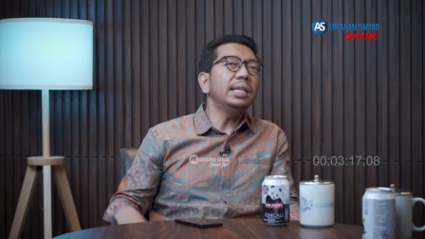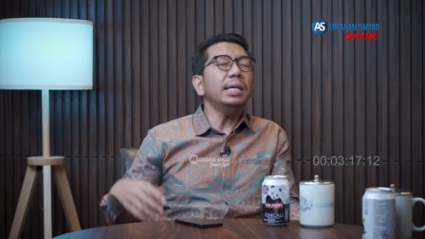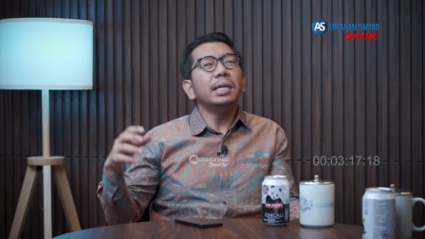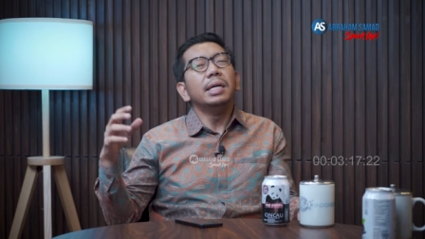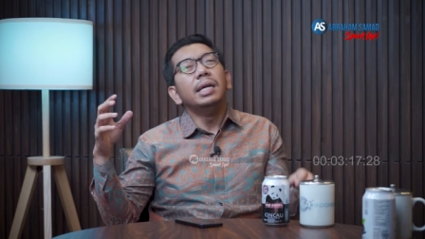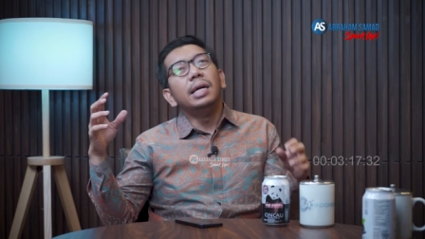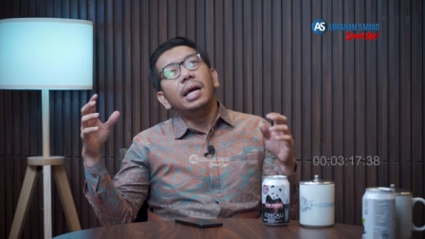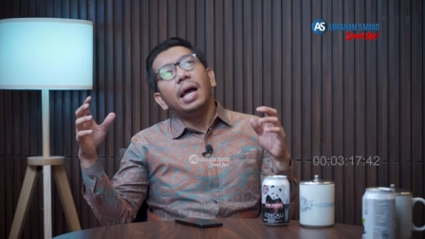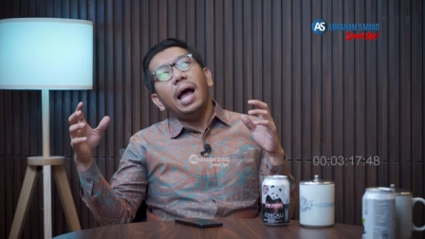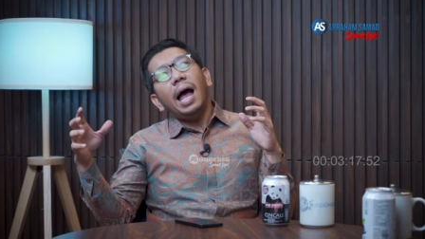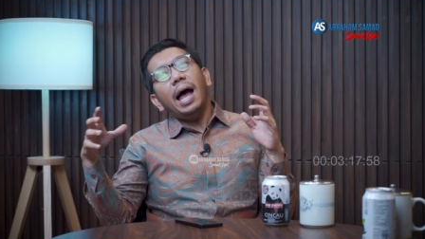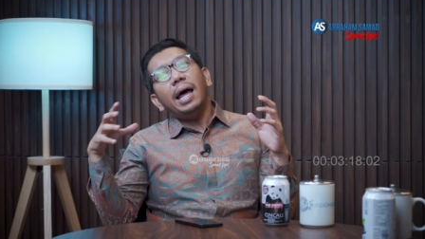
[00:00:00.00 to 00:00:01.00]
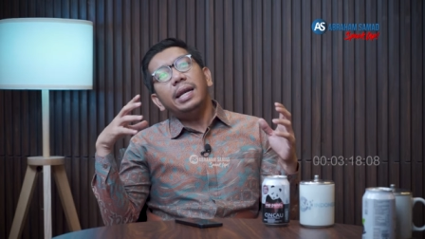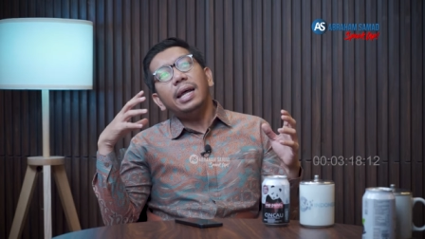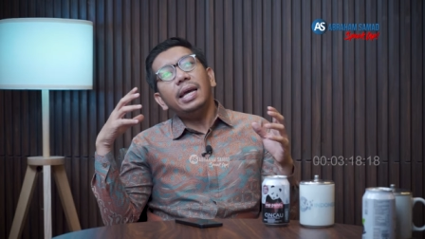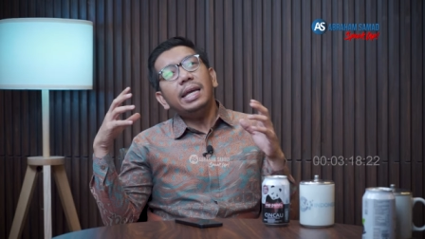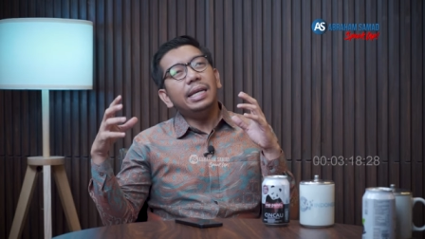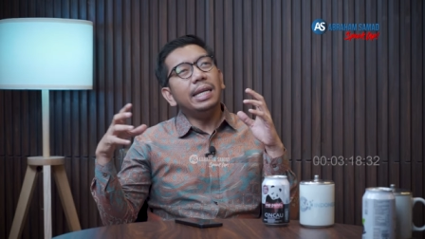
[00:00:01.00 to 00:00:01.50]
Jadi
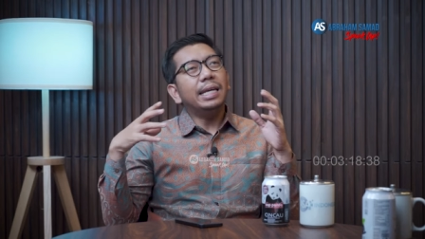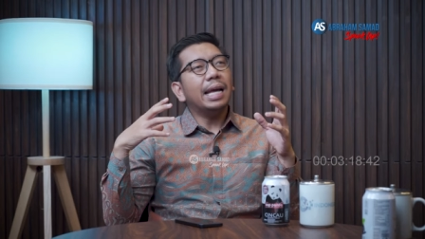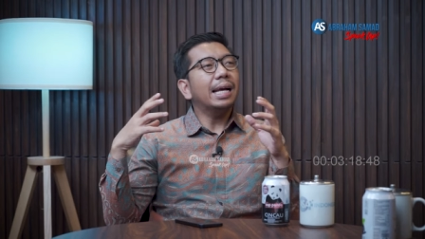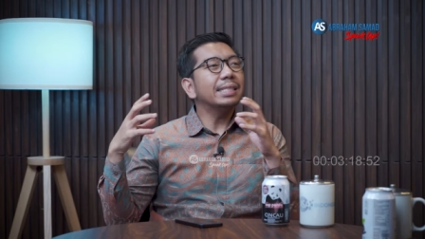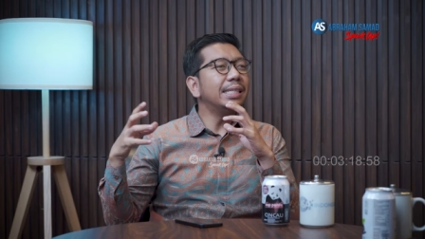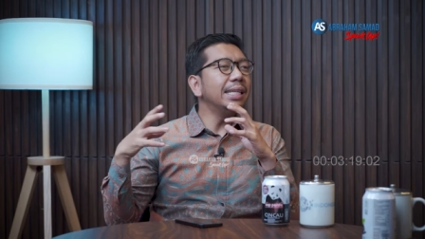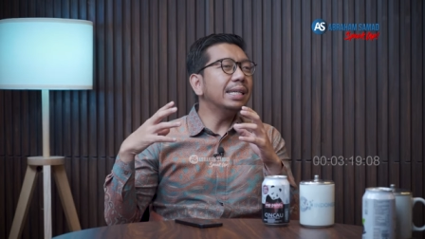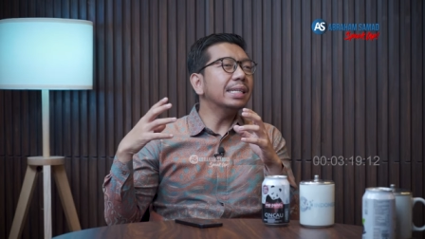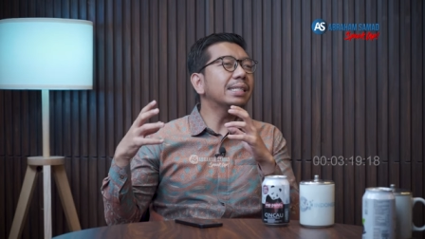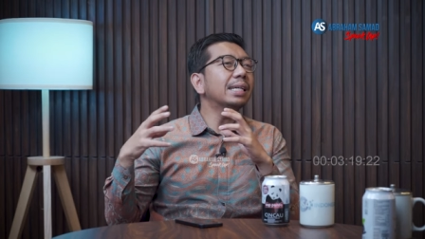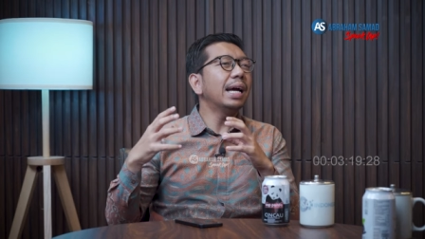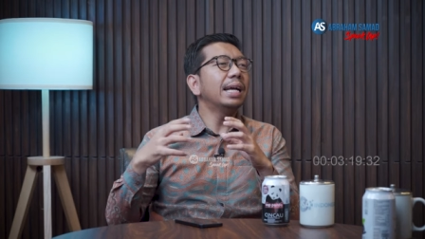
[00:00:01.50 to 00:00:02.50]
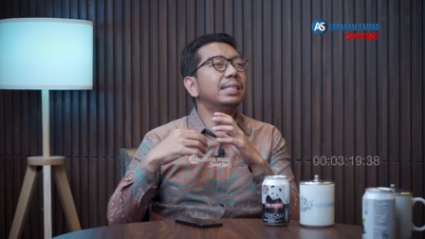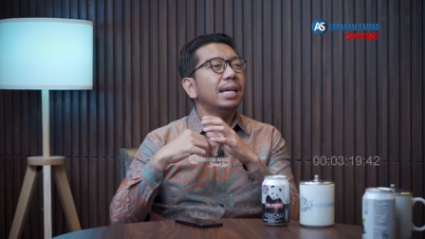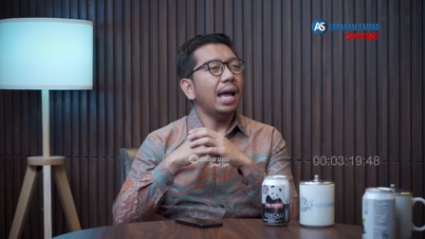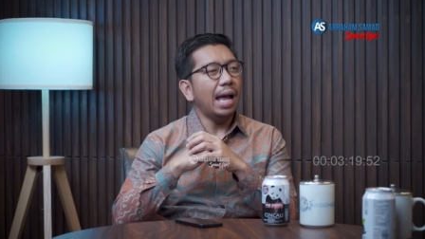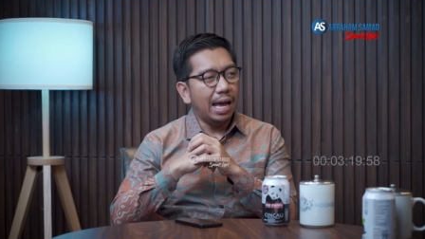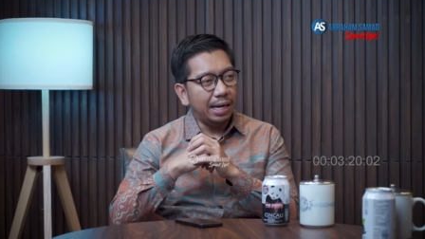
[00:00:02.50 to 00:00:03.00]
ada indikasi
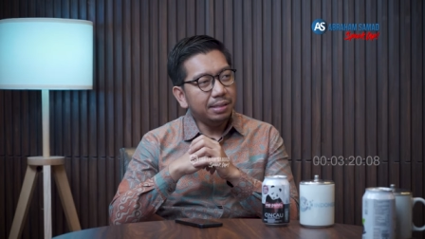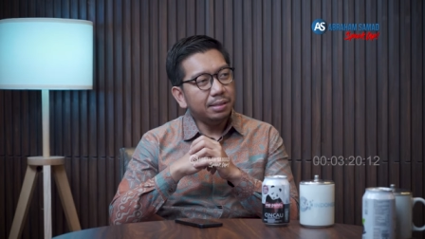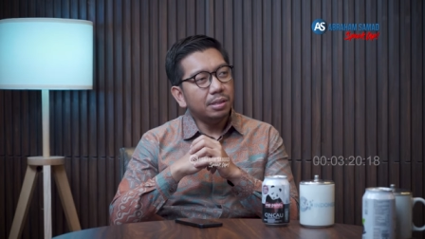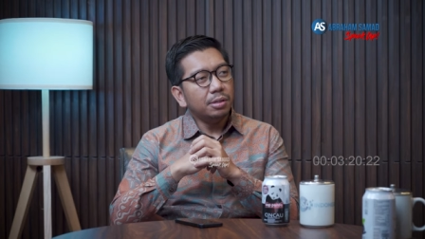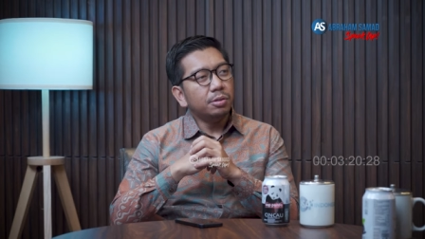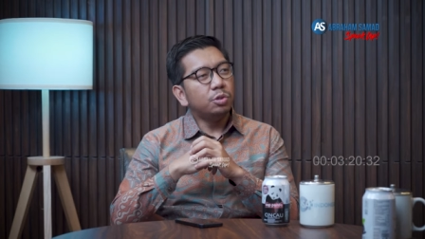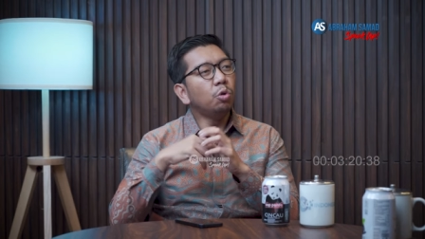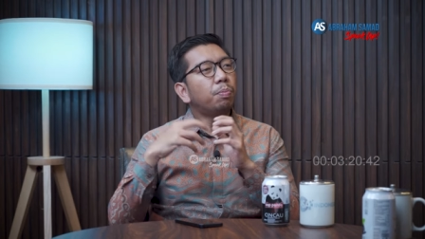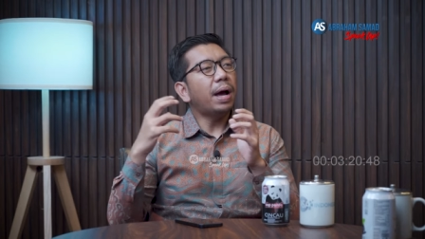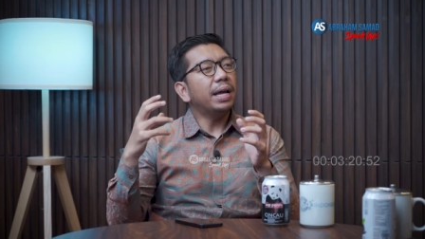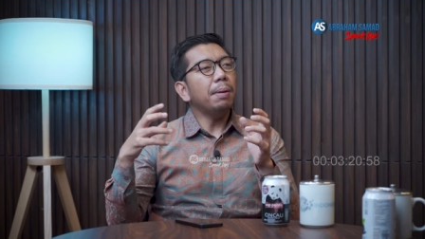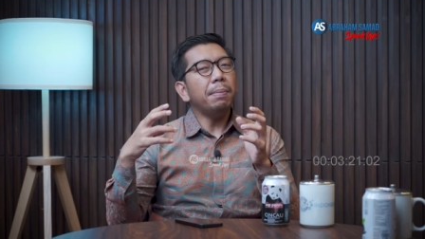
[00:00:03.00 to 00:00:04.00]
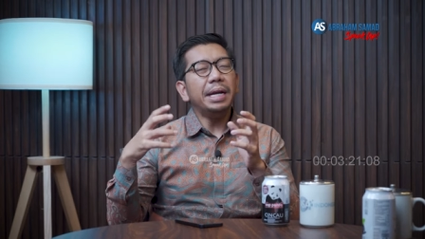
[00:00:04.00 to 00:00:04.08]
kesengajaan hmm. supaya